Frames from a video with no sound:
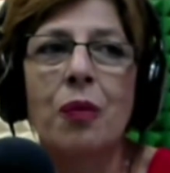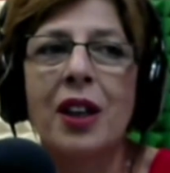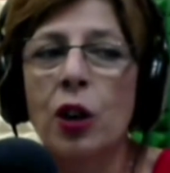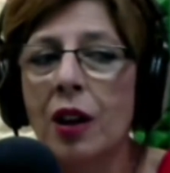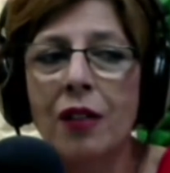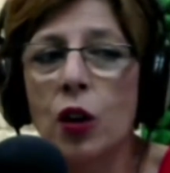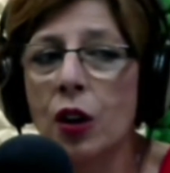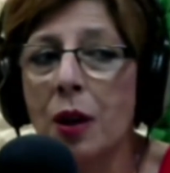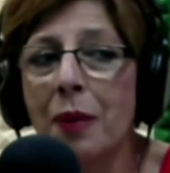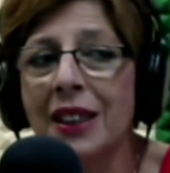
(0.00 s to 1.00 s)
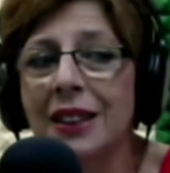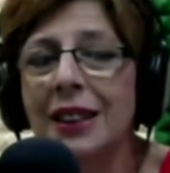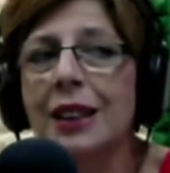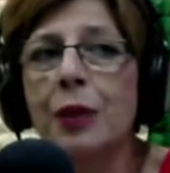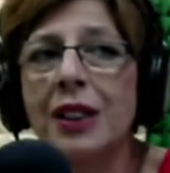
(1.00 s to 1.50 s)
meno, lavoro da
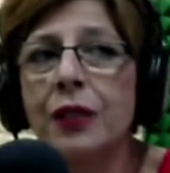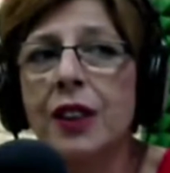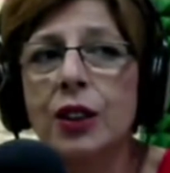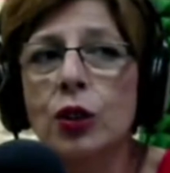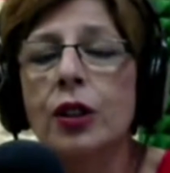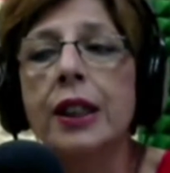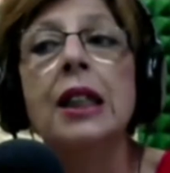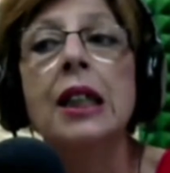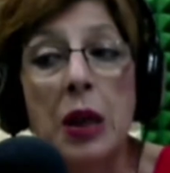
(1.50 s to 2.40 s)
parte dei panificatori,